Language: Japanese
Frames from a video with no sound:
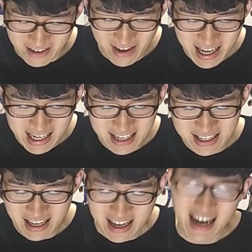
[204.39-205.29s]
まあ、相変わらず
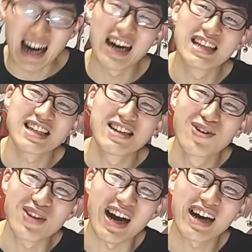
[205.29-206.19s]
ね、あれさ、いろい
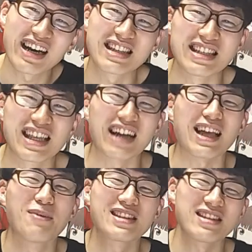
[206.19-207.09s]
ろと測れずになんか
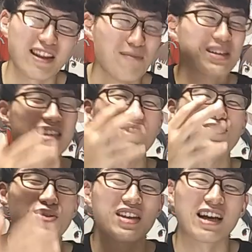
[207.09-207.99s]
食べ過ぎてね、めちゃくちゃ
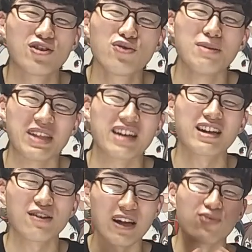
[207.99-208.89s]
太ってからルフィみたいな、
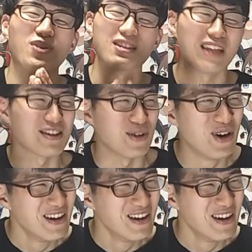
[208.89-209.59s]
なんか復活、なんていうの